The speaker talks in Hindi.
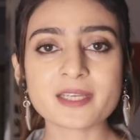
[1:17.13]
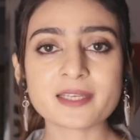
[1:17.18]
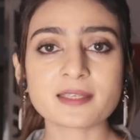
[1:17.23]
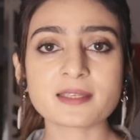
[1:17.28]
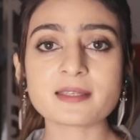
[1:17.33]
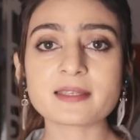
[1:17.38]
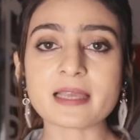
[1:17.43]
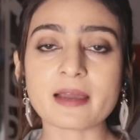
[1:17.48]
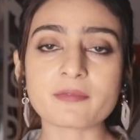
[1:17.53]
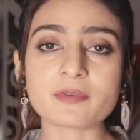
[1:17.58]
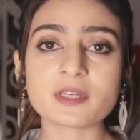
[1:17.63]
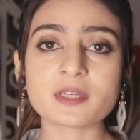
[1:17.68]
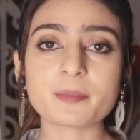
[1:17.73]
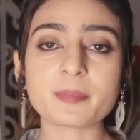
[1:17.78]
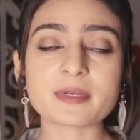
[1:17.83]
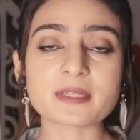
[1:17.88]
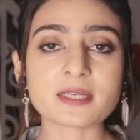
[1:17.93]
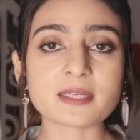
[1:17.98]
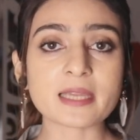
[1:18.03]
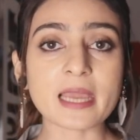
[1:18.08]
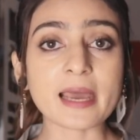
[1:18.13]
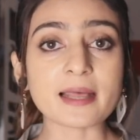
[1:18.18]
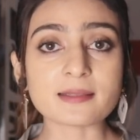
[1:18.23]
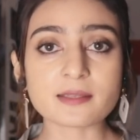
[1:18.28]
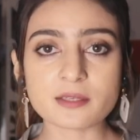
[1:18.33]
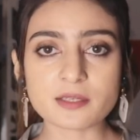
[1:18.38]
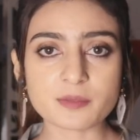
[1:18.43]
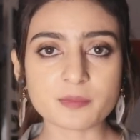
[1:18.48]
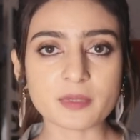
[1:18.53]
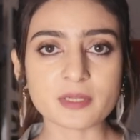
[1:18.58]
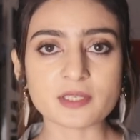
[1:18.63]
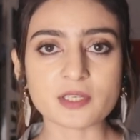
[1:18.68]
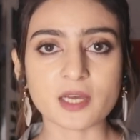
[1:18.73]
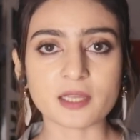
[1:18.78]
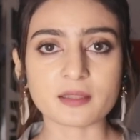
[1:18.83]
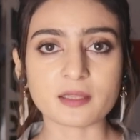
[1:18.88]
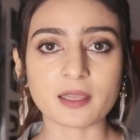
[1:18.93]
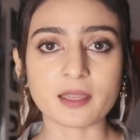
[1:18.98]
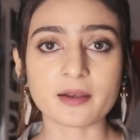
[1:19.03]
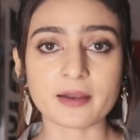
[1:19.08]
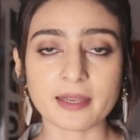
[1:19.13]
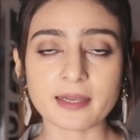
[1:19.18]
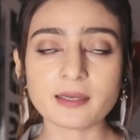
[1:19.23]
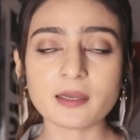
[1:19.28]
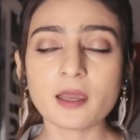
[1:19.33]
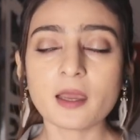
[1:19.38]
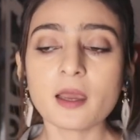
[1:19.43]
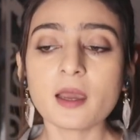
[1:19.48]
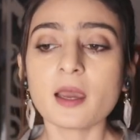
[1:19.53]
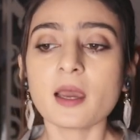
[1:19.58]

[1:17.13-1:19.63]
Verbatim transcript: सिक्सटी सेवेंटी परसेंट आंसर्स मिल जाते हैं राइट